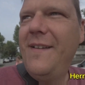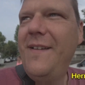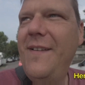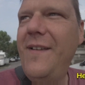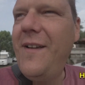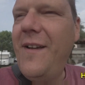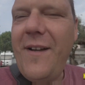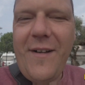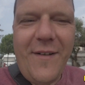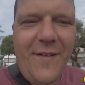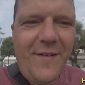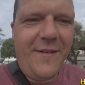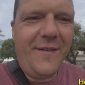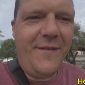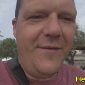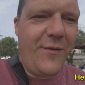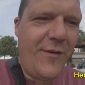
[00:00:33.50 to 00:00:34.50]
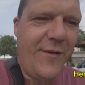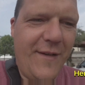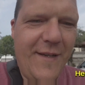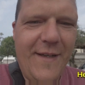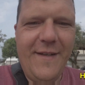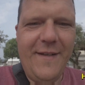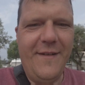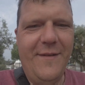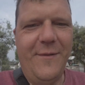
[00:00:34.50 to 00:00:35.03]
Ja,
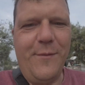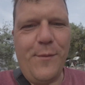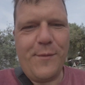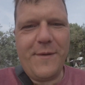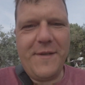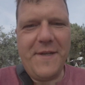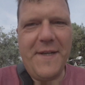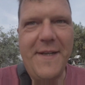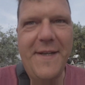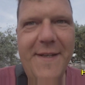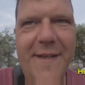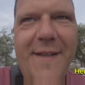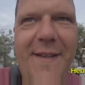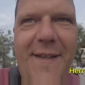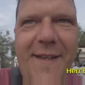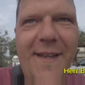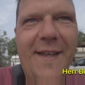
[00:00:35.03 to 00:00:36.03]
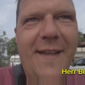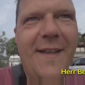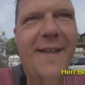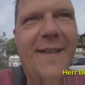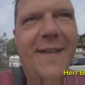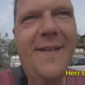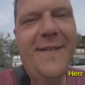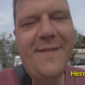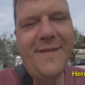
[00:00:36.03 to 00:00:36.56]
Wochenende, hoch die Hände,
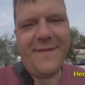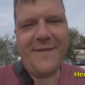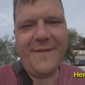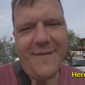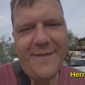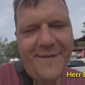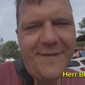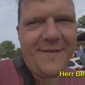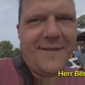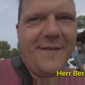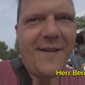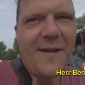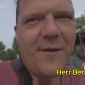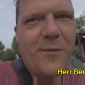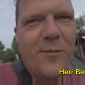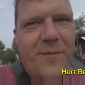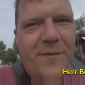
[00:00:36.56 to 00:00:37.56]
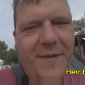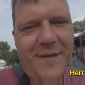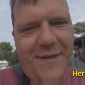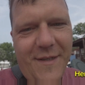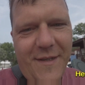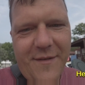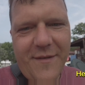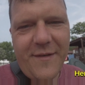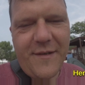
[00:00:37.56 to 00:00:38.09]
yay. Na gut, wenn ihr
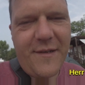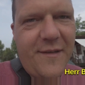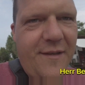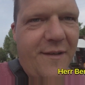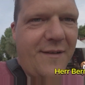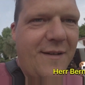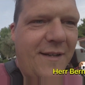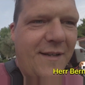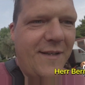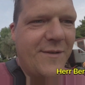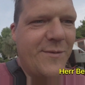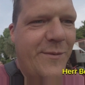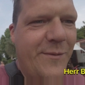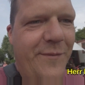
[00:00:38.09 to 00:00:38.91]
das seht, ist das leider schon